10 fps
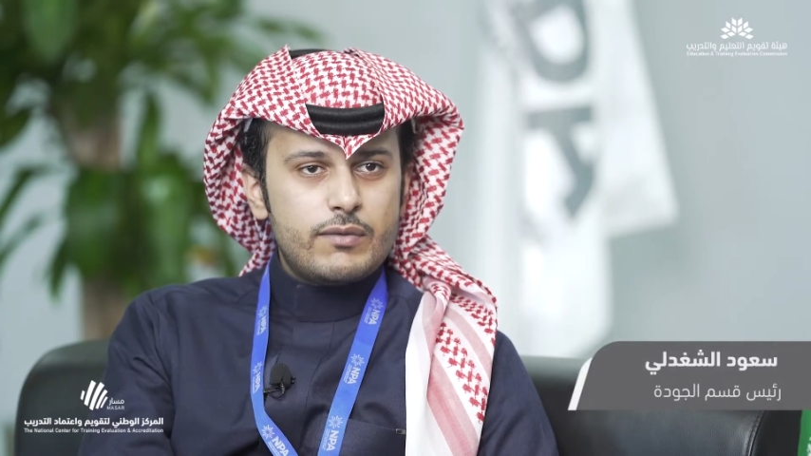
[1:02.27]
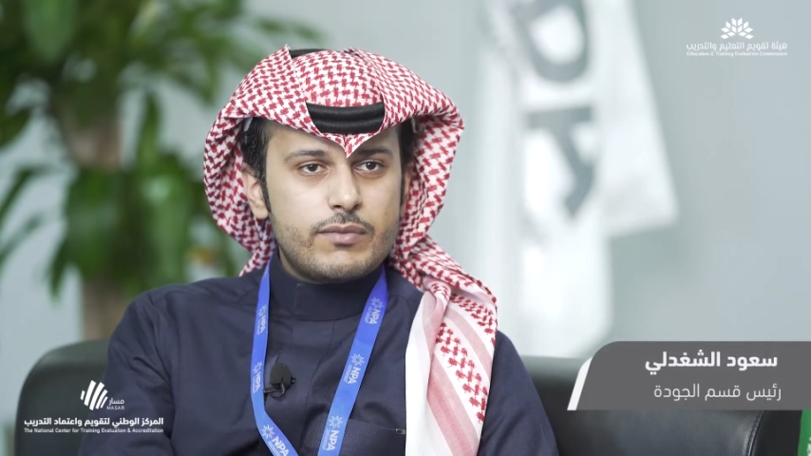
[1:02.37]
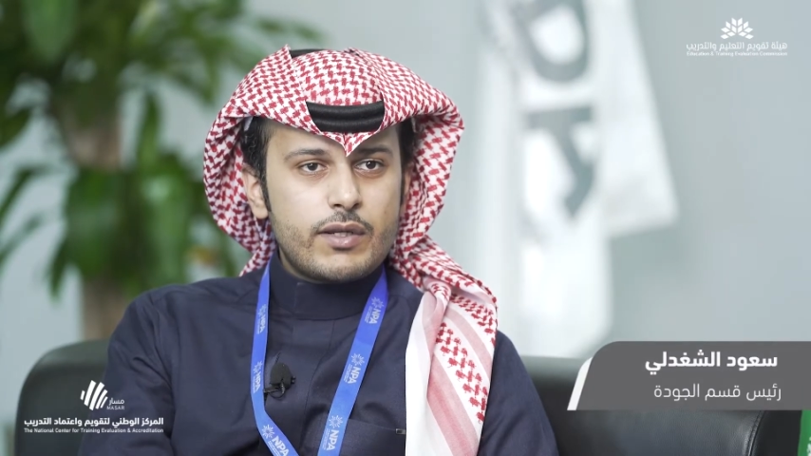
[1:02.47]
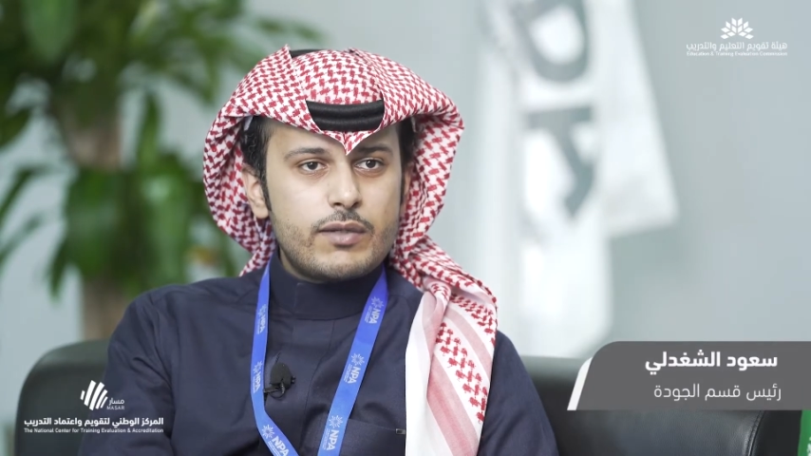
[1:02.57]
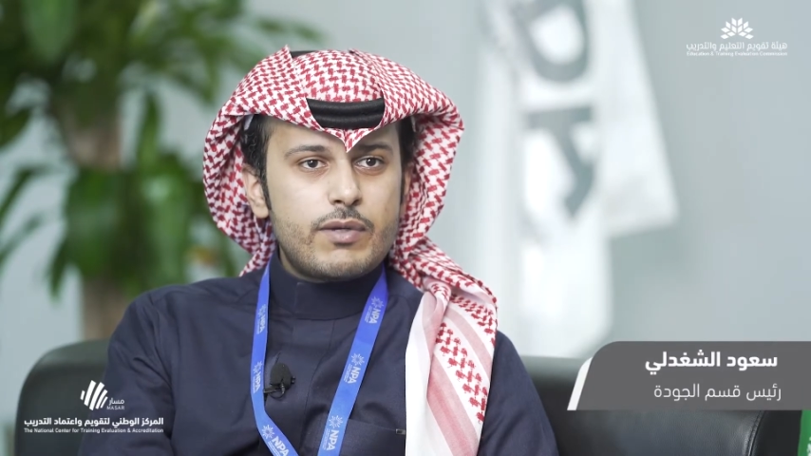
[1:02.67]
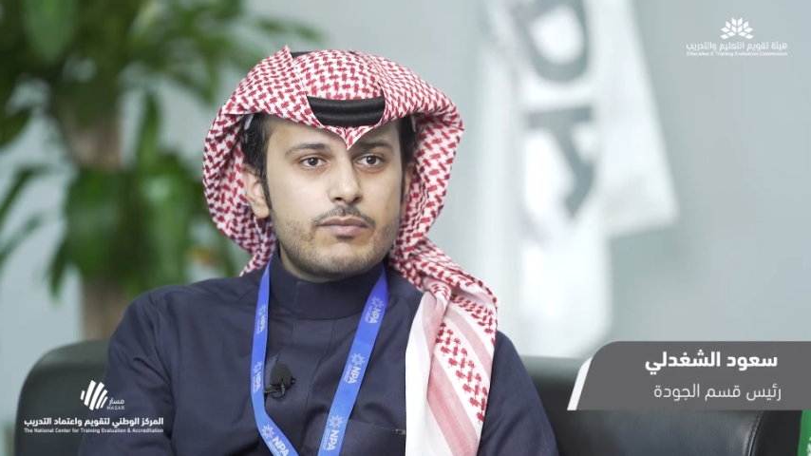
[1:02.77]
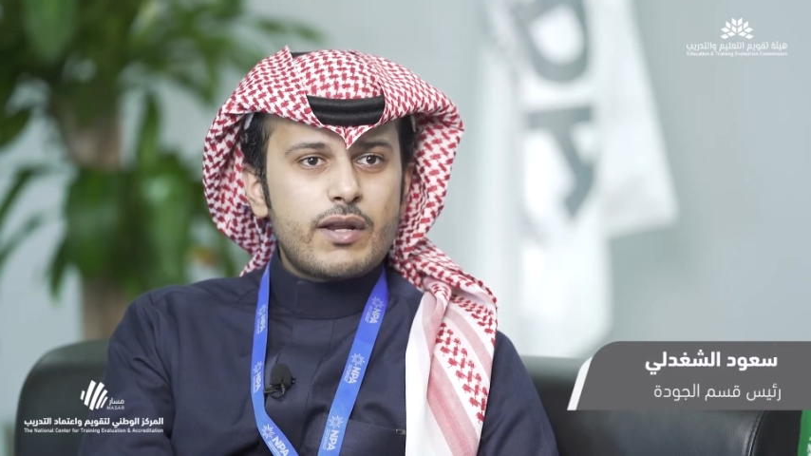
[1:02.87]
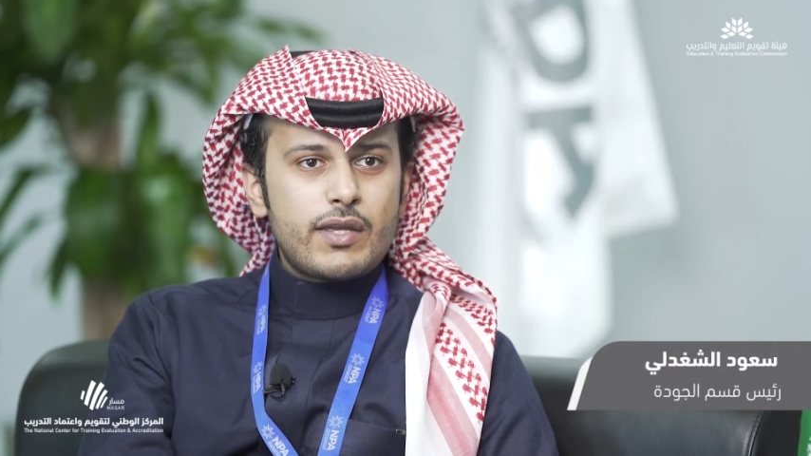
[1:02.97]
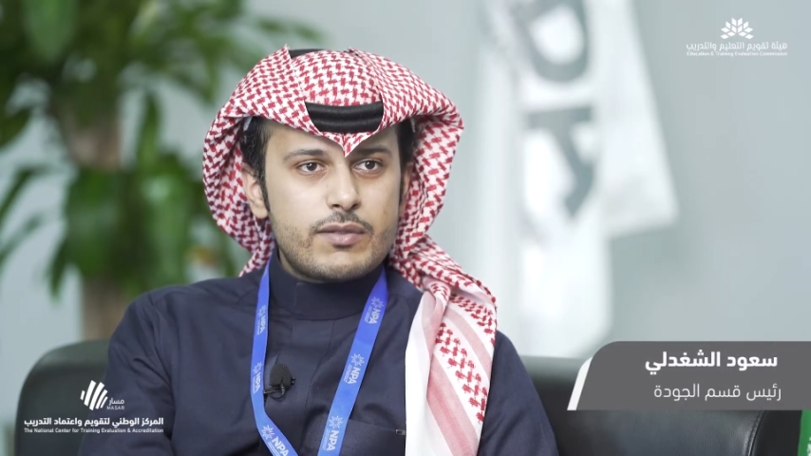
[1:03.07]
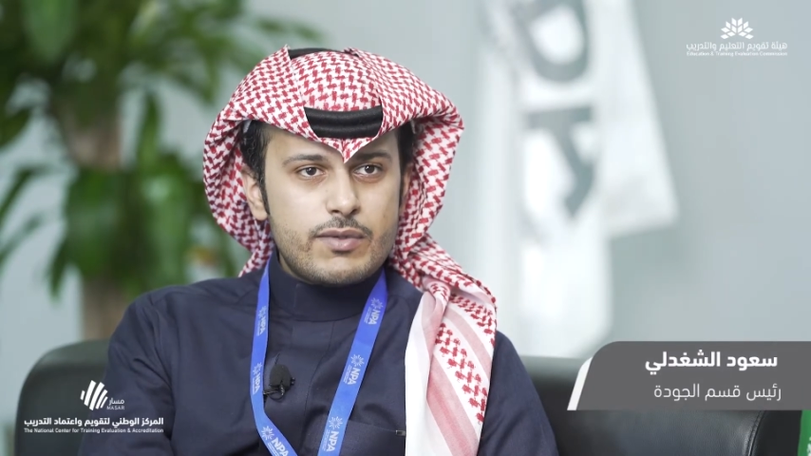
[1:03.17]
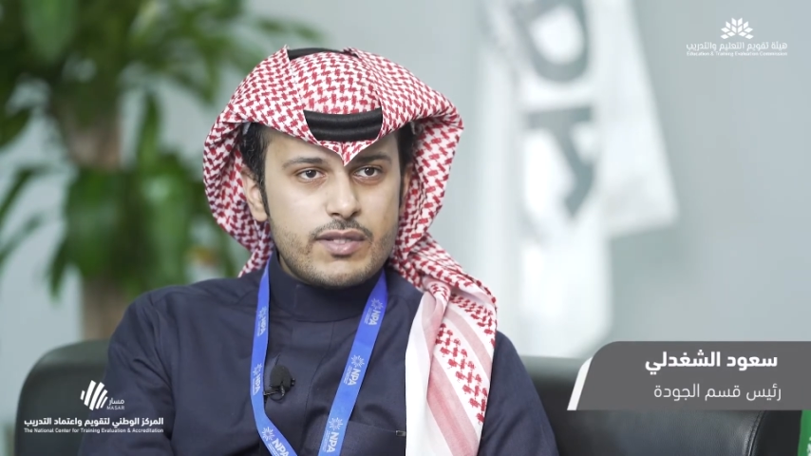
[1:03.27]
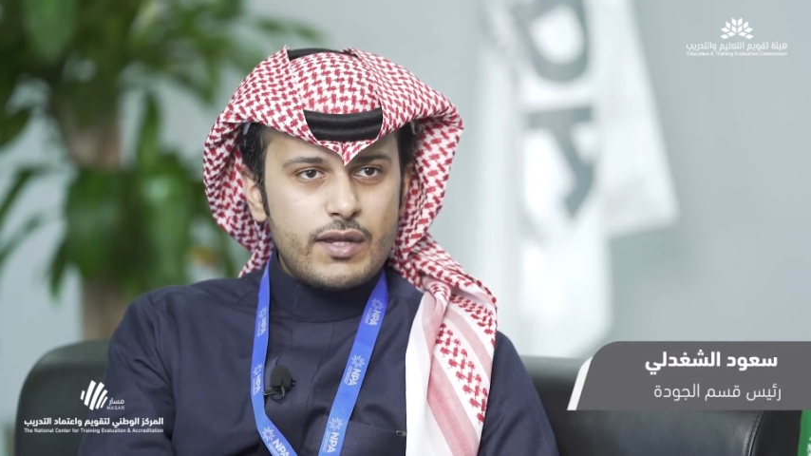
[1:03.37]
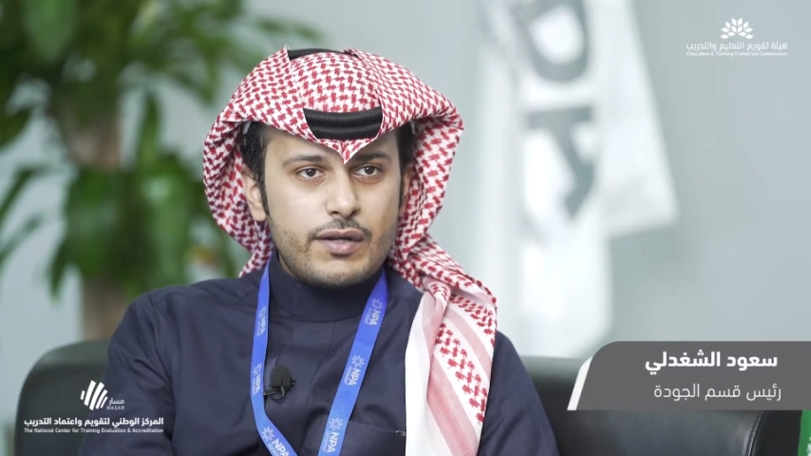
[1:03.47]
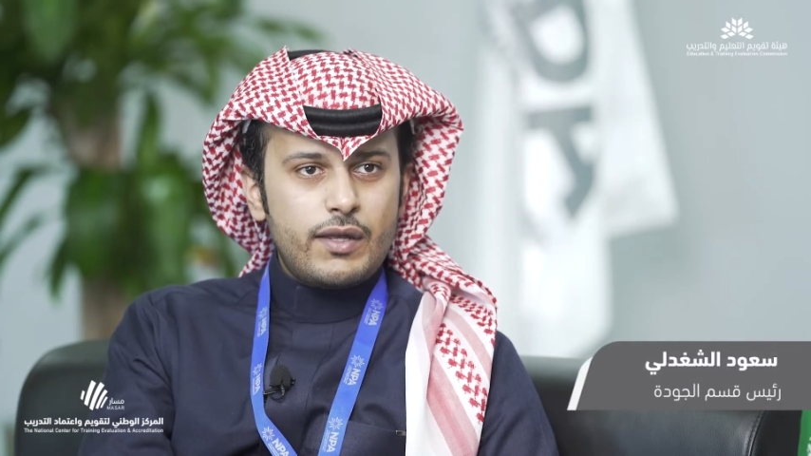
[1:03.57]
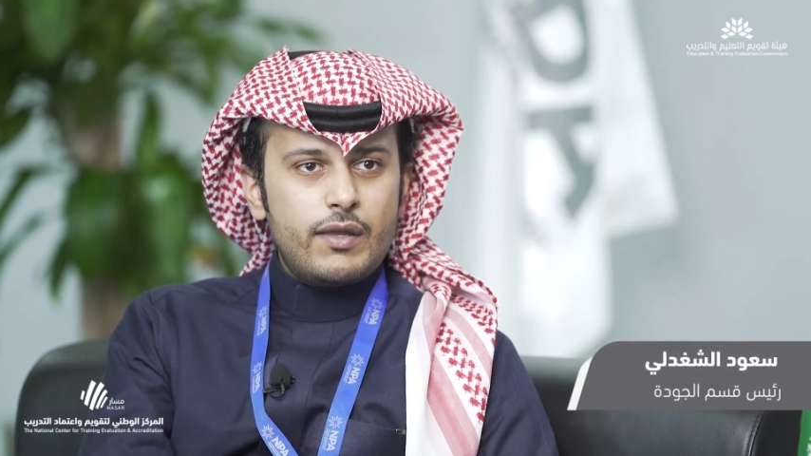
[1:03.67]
من قبل مركز مسار